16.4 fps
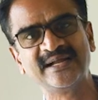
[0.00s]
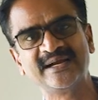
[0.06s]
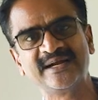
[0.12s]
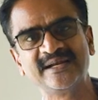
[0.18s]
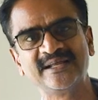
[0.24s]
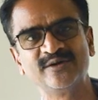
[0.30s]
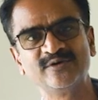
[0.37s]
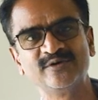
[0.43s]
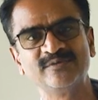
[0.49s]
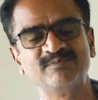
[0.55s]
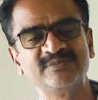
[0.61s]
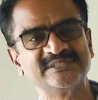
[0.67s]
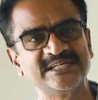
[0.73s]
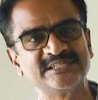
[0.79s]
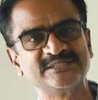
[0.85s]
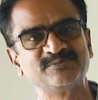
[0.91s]
எங்கே கிடைக்கணும்
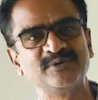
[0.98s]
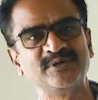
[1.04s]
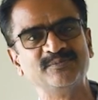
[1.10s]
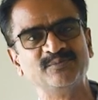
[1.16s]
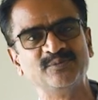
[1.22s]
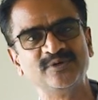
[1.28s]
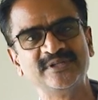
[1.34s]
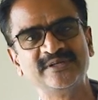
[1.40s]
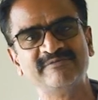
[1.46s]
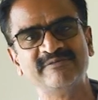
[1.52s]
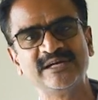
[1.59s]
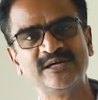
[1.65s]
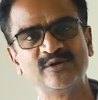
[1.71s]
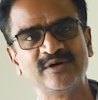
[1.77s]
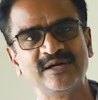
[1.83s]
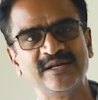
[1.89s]
சர்ச் பண்ணும்போது
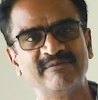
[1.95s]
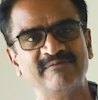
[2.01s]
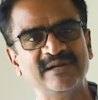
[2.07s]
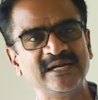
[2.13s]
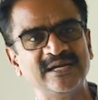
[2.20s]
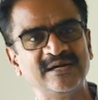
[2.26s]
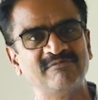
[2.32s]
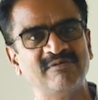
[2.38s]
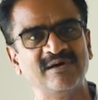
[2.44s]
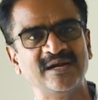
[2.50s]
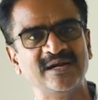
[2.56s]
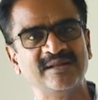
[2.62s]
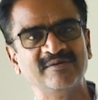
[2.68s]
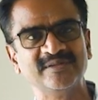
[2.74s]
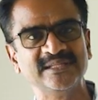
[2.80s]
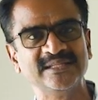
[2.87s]
வெள்ளூரில் வெள்ளன்
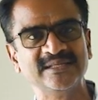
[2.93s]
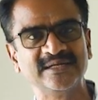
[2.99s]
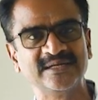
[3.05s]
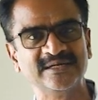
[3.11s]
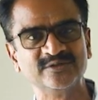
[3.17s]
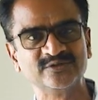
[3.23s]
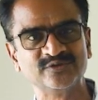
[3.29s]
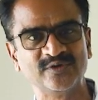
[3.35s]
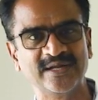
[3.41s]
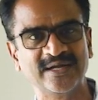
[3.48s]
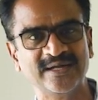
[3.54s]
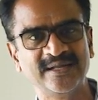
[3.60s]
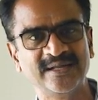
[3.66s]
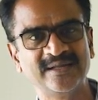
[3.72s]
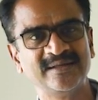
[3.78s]
மாலில் வந்து இருக்குதுன்னு சொன்னாங்க